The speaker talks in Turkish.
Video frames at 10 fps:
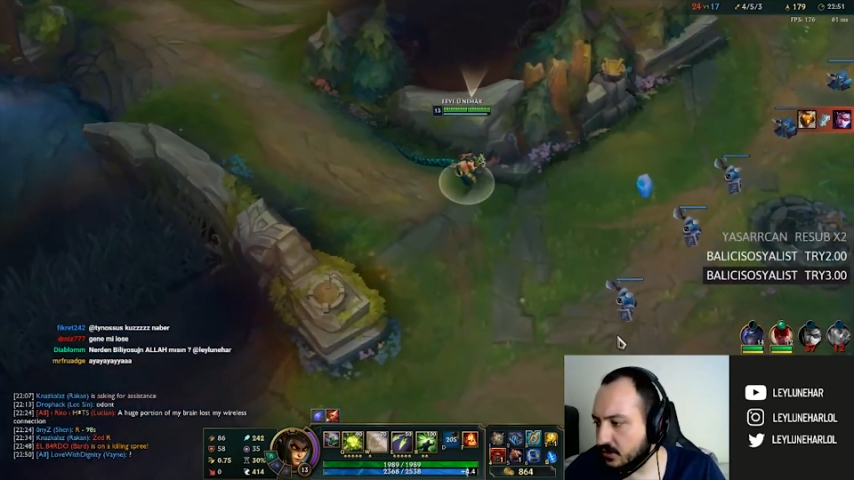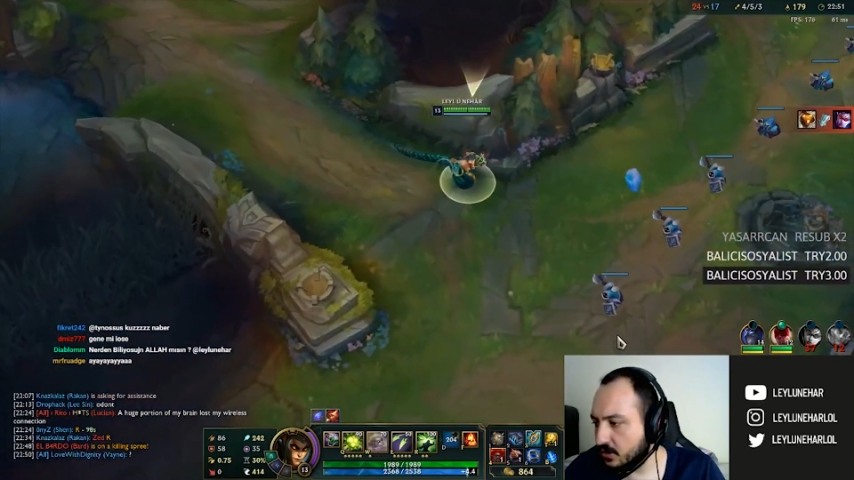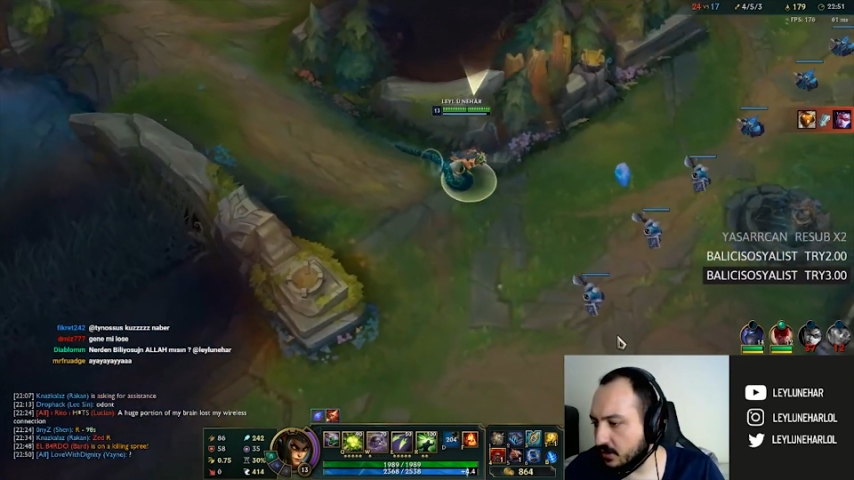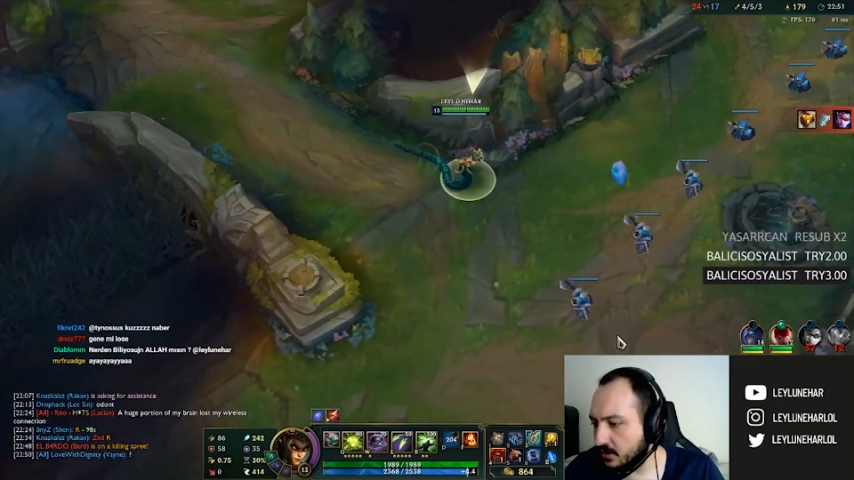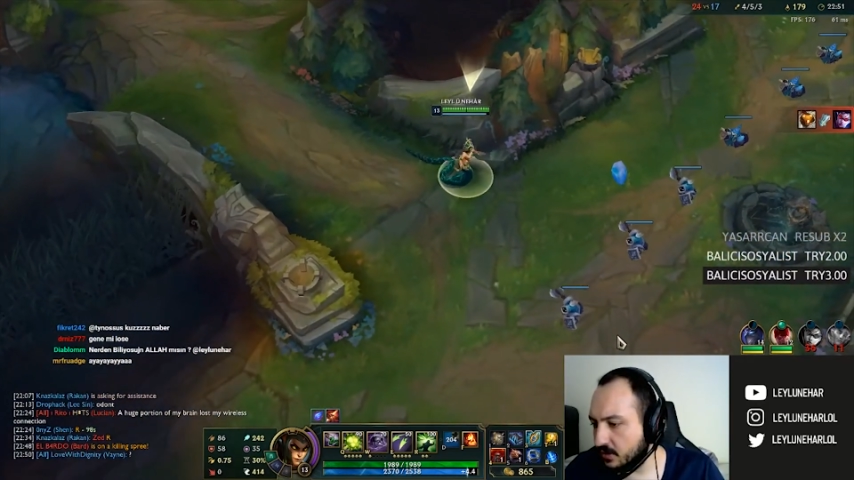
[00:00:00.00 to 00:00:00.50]

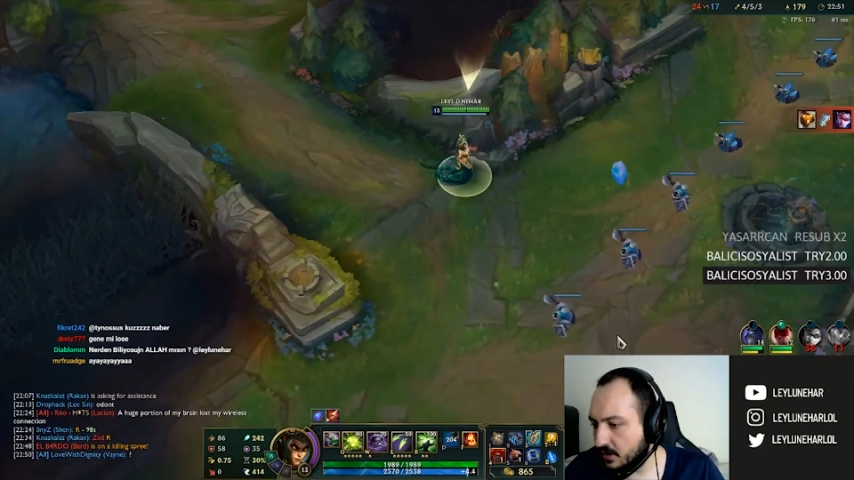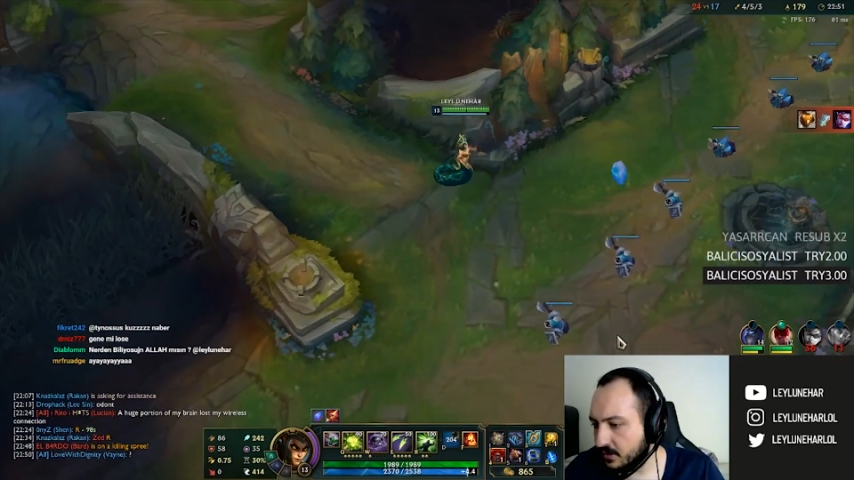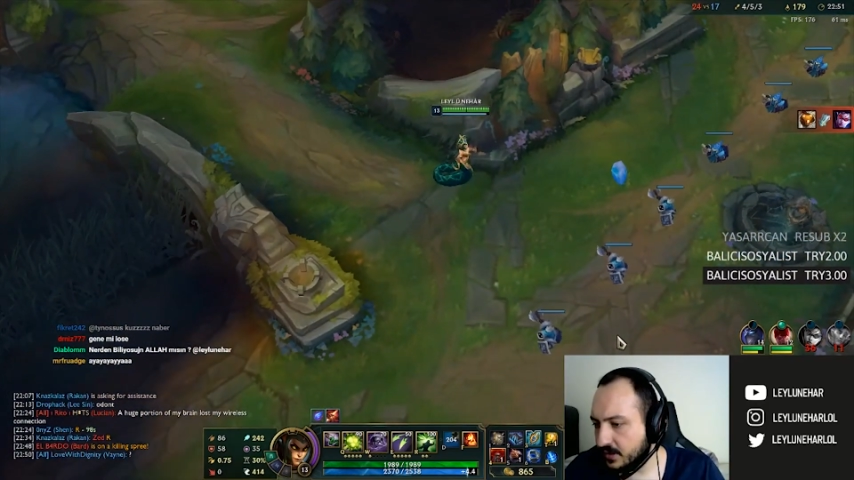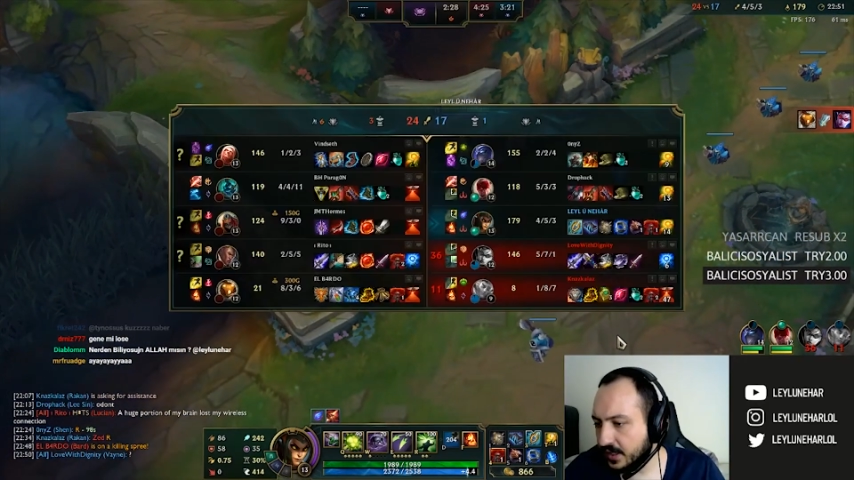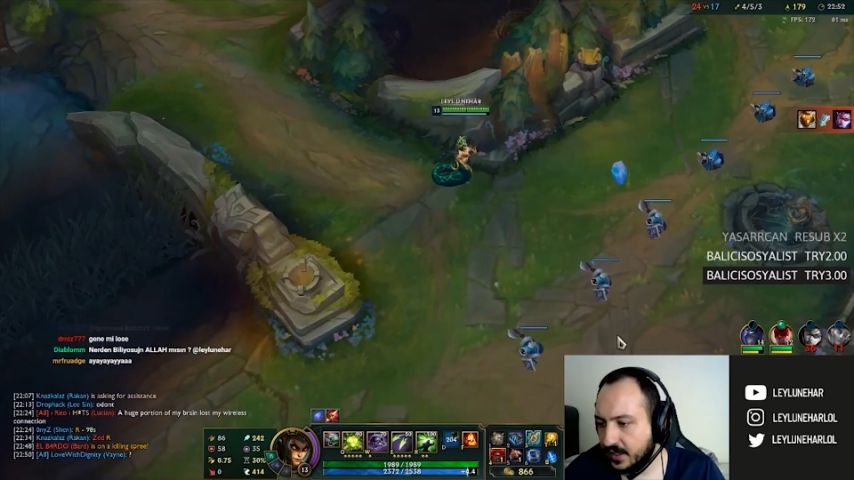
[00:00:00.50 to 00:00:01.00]
son
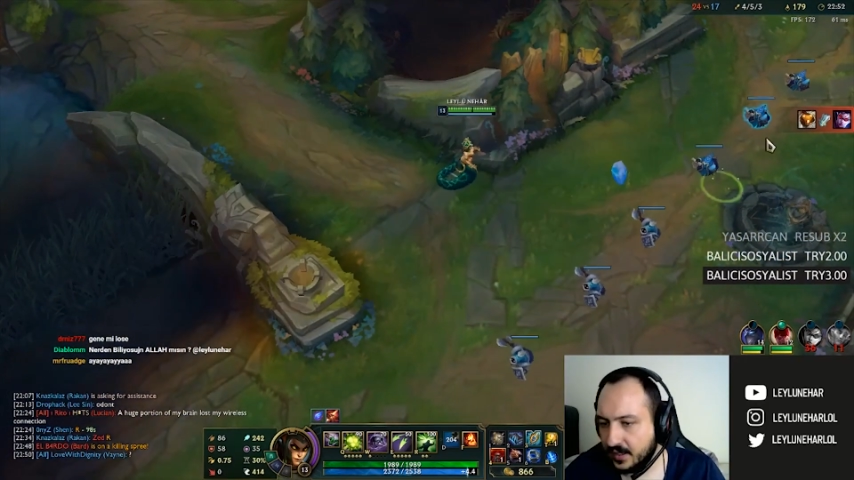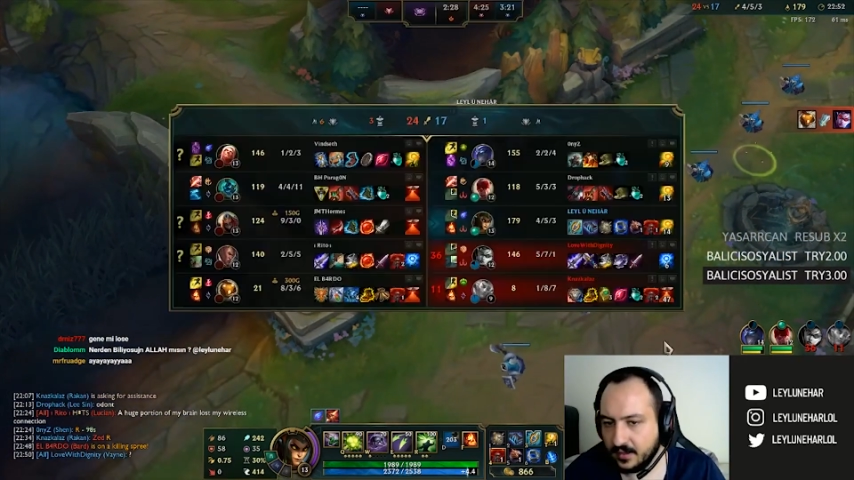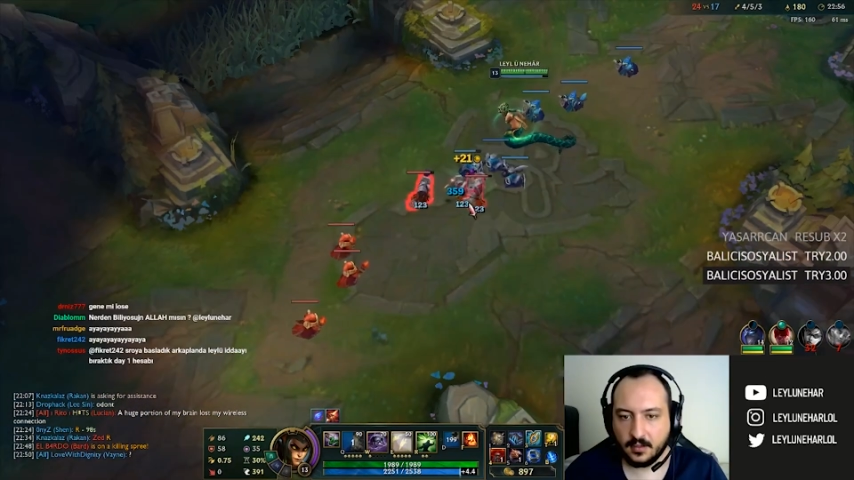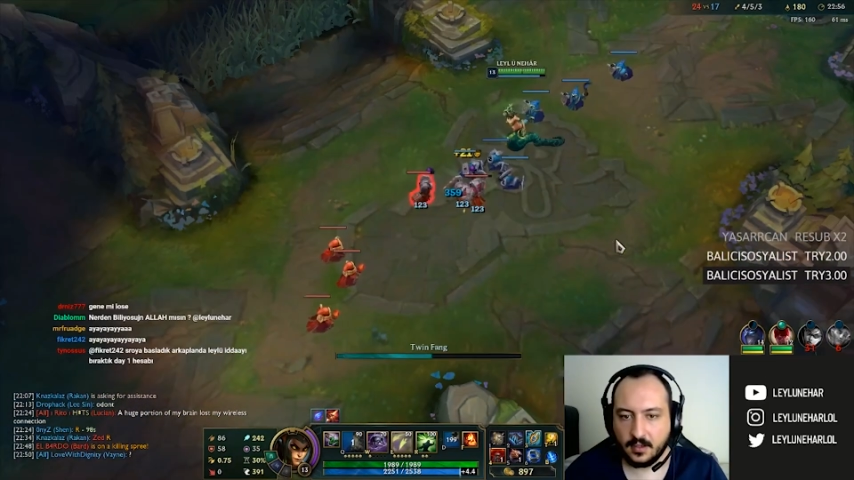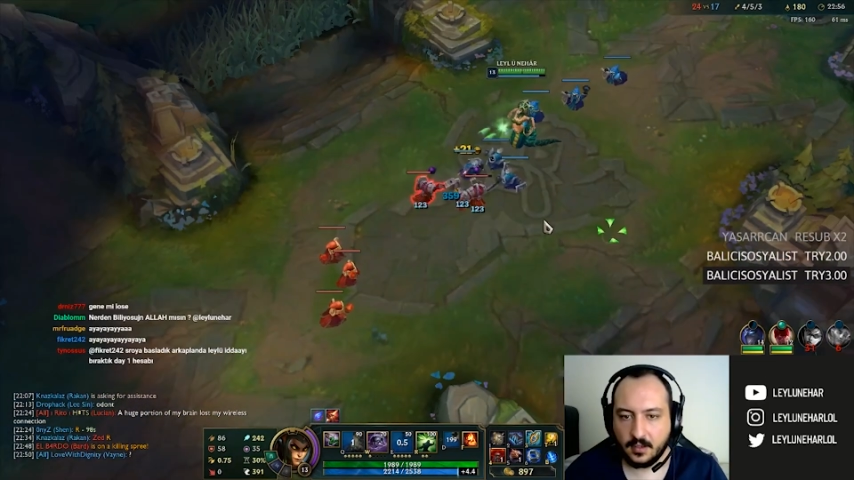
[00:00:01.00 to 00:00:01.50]
nokta.
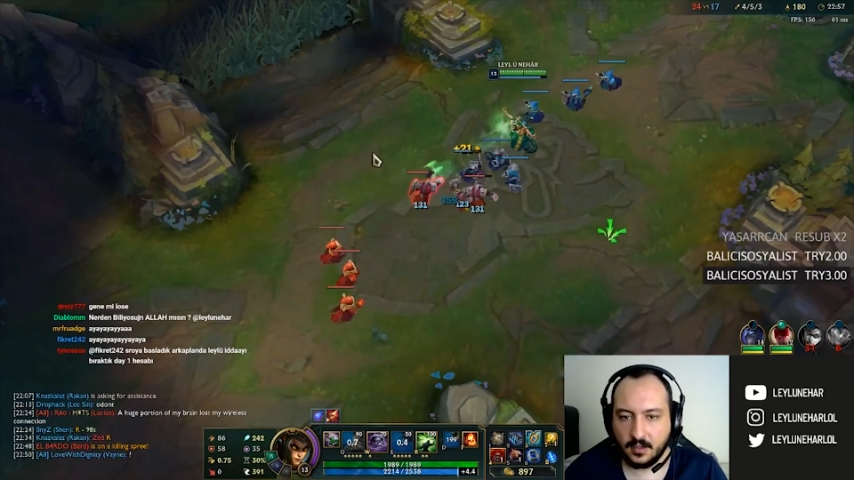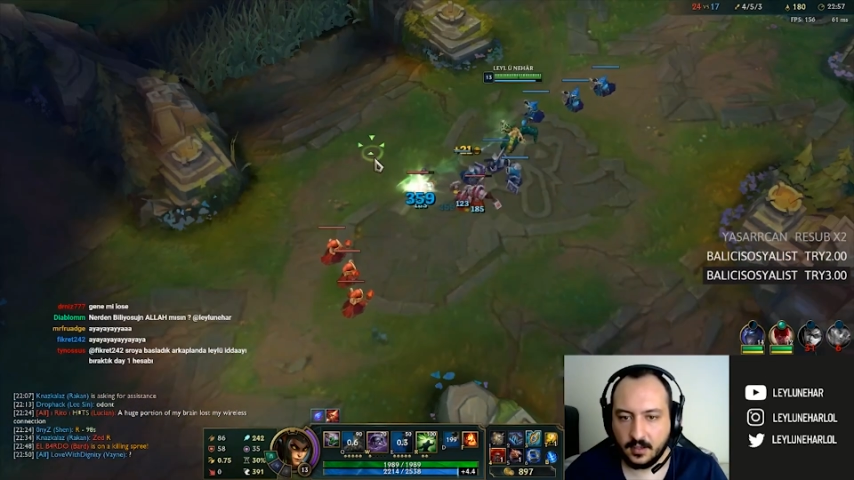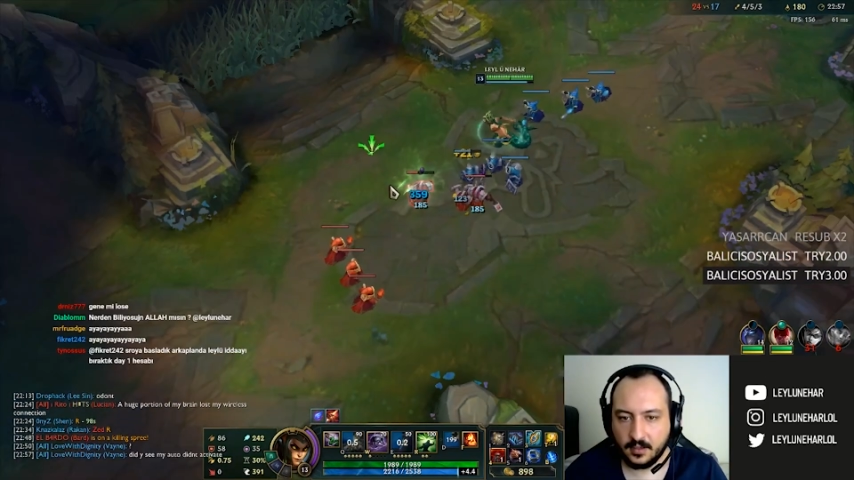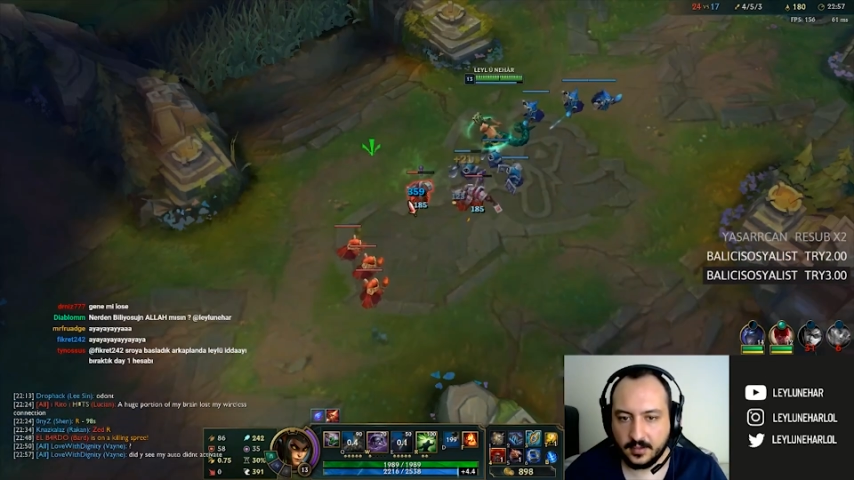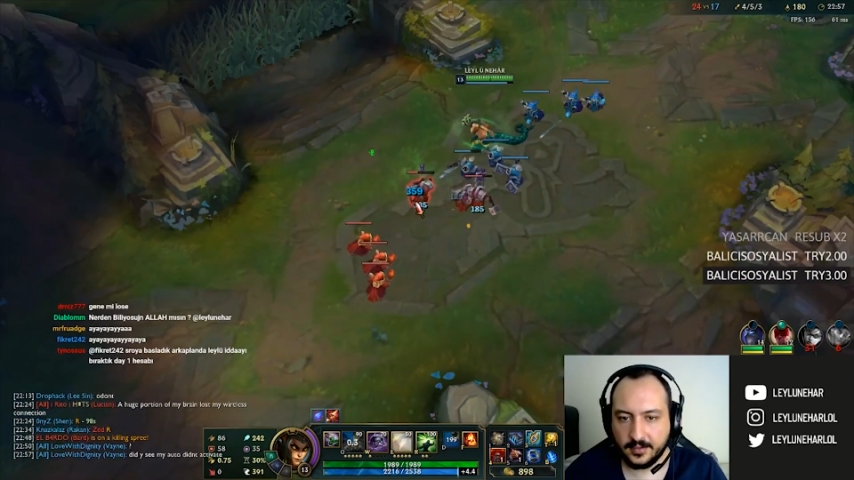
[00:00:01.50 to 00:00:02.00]
Ah!